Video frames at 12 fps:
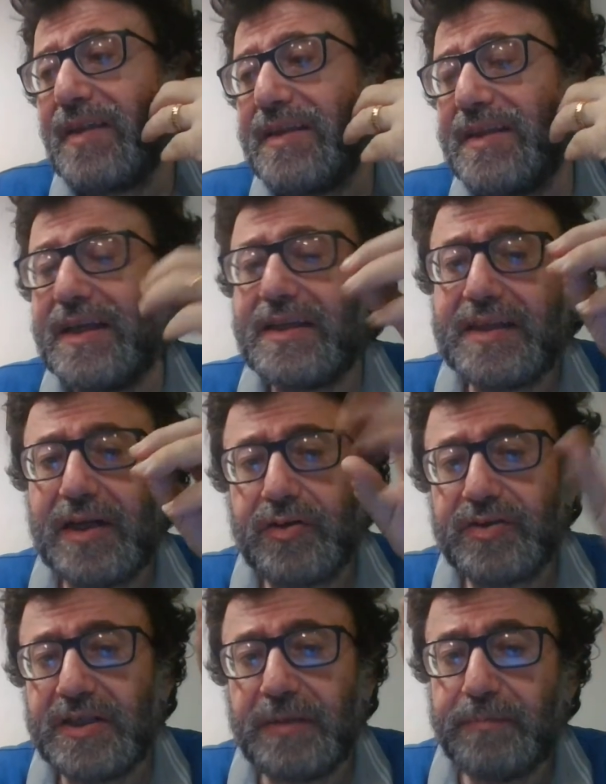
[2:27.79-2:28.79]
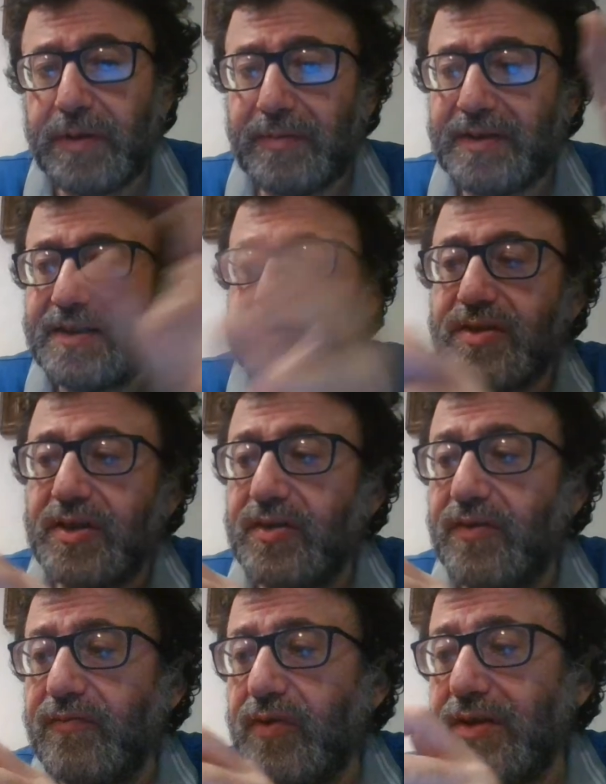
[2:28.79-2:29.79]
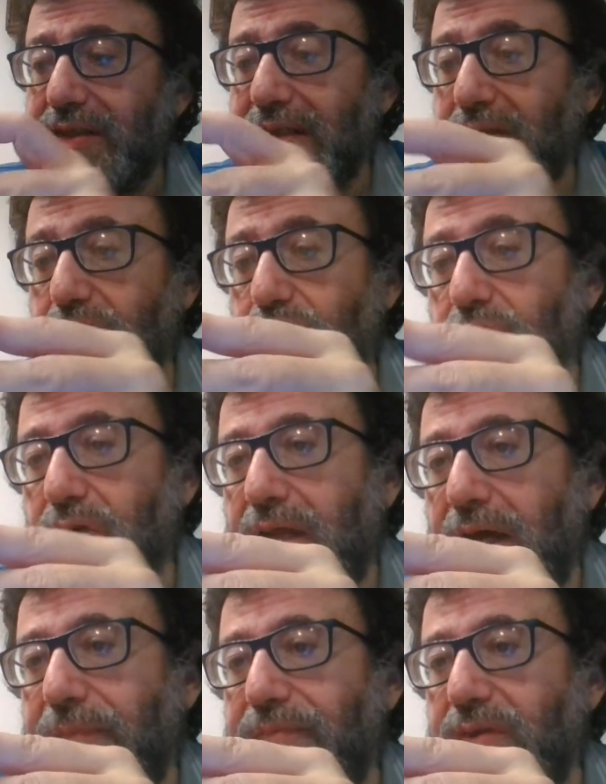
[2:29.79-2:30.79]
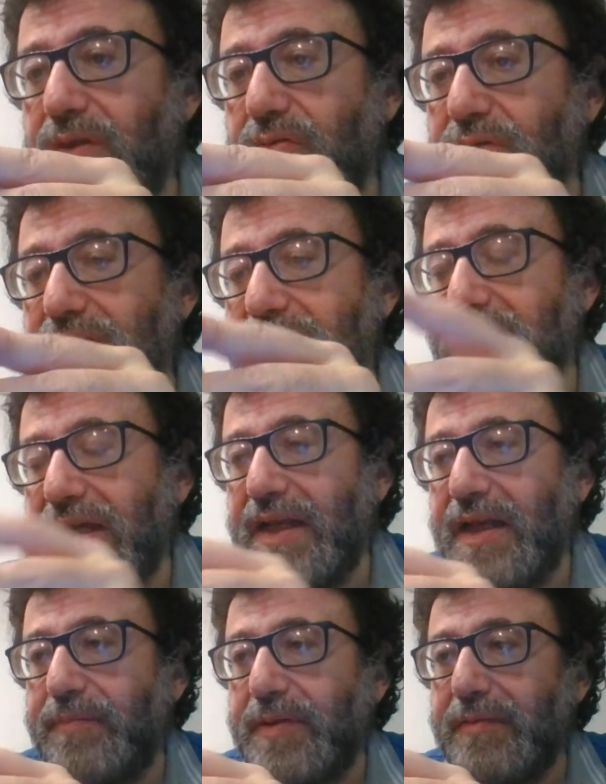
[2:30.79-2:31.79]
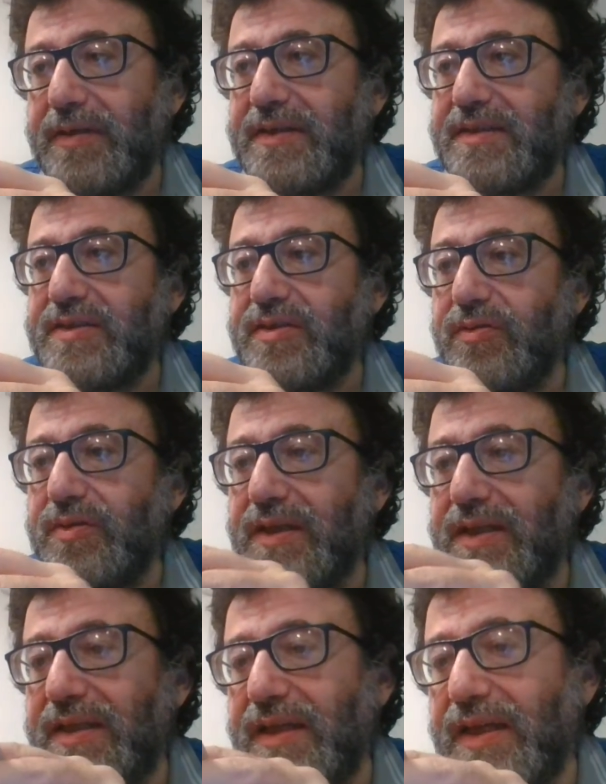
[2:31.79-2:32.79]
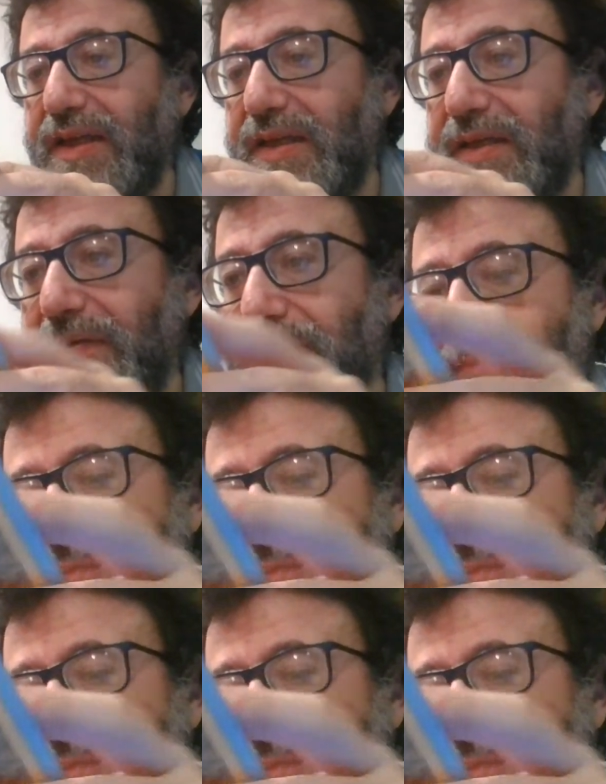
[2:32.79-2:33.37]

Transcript: detta così prima edizione non vuol dire nulla, questa è la prima edizione nei,